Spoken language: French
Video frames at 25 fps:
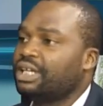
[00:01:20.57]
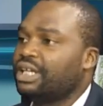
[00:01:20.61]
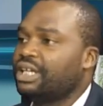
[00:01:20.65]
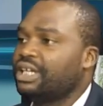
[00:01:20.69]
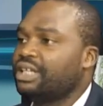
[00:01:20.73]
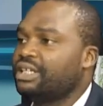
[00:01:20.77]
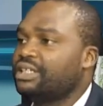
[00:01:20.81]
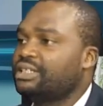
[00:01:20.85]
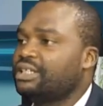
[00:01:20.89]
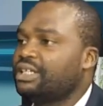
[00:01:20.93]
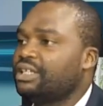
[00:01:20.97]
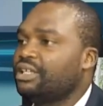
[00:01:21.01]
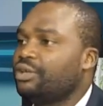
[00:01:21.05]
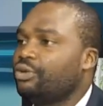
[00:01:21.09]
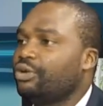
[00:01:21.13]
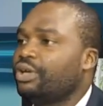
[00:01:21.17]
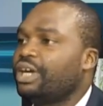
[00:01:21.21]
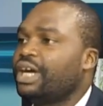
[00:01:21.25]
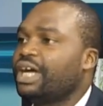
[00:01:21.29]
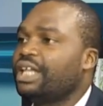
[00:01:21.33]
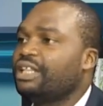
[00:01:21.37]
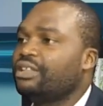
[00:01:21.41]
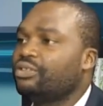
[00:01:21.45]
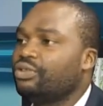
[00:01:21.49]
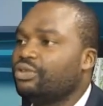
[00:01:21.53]
Et c'est dans le
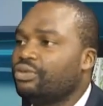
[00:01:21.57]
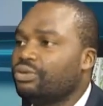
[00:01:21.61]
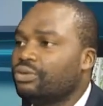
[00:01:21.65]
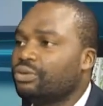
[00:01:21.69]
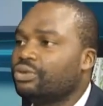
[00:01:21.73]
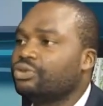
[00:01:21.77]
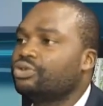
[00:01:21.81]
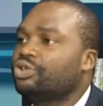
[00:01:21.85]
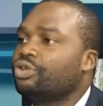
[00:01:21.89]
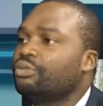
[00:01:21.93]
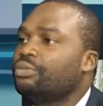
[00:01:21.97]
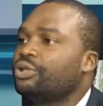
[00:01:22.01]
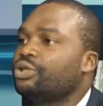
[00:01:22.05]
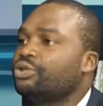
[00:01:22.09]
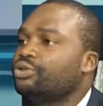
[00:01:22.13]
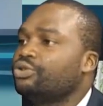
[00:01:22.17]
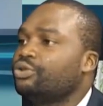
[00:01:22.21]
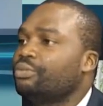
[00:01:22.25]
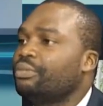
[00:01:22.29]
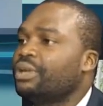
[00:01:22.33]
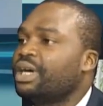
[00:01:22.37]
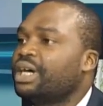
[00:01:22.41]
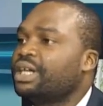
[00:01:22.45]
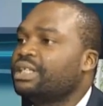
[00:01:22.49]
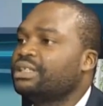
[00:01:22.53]
cadre non seulement de
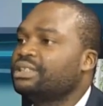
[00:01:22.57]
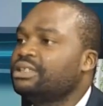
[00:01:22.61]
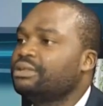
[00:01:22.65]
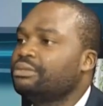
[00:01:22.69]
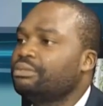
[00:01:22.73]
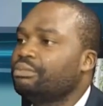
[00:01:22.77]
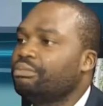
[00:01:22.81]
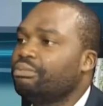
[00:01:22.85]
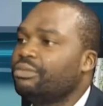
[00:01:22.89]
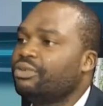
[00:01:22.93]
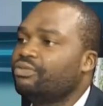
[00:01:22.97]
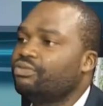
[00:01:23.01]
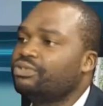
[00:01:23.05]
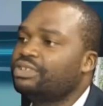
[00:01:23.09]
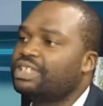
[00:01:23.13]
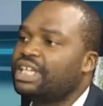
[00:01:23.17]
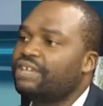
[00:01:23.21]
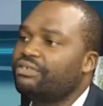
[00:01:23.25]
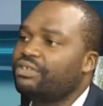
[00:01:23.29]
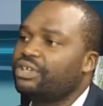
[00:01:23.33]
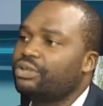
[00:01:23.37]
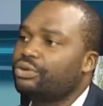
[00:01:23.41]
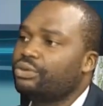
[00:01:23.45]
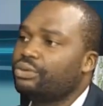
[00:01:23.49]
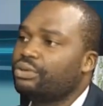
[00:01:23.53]
ce magazine, mais vous
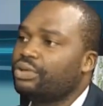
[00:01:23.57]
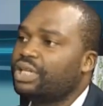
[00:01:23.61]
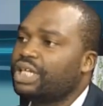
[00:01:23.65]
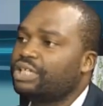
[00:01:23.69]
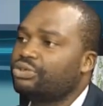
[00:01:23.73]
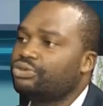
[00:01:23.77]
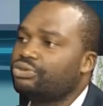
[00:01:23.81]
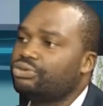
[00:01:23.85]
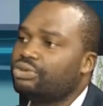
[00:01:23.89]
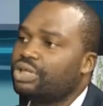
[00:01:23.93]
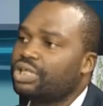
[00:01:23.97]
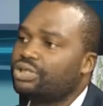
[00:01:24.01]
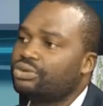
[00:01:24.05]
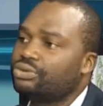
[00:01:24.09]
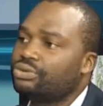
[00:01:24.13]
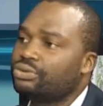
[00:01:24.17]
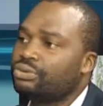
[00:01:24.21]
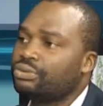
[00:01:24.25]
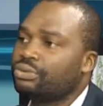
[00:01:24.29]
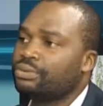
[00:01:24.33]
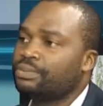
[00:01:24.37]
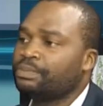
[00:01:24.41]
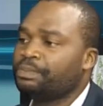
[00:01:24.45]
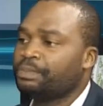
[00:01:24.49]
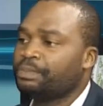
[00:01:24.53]
savez que la situation